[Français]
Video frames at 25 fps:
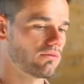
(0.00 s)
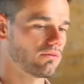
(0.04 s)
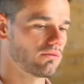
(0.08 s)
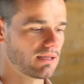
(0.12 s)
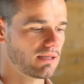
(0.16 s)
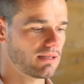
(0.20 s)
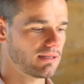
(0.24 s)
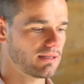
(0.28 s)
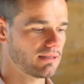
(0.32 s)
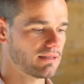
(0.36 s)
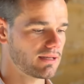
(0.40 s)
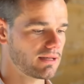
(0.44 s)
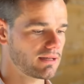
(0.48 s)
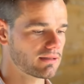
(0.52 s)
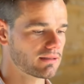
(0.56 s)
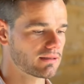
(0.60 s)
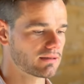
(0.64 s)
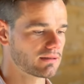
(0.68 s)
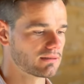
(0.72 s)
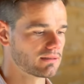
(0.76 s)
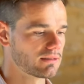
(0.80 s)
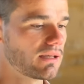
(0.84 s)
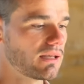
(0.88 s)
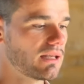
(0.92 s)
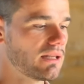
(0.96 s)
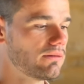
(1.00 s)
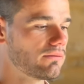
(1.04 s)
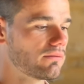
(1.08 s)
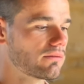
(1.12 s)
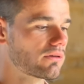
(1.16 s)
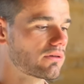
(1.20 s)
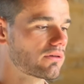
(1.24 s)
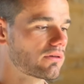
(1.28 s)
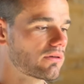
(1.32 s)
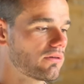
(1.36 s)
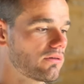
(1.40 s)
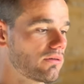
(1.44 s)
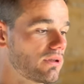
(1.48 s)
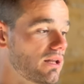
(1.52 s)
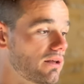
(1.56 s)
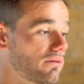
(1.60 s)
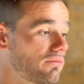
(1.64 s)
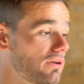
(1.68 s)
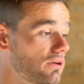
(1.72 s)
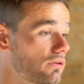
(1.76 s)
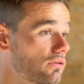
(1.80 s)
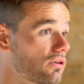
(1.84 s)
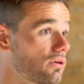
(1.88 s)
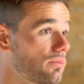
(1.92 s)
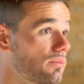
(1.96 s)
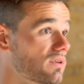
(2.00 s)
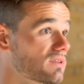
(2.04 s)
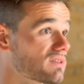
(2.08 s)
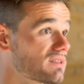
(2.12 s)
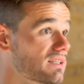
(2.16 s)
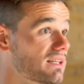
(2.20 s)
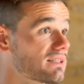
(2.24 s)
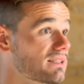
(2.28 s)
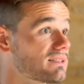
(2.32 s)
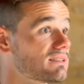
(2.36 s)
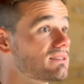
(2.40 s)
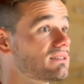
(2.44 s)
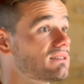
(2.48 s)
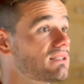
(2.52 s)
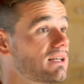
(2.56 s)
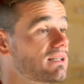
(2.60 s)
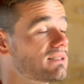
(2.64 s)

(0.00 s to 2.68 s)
et d'algues. Et, et donc, il a fallu commencer à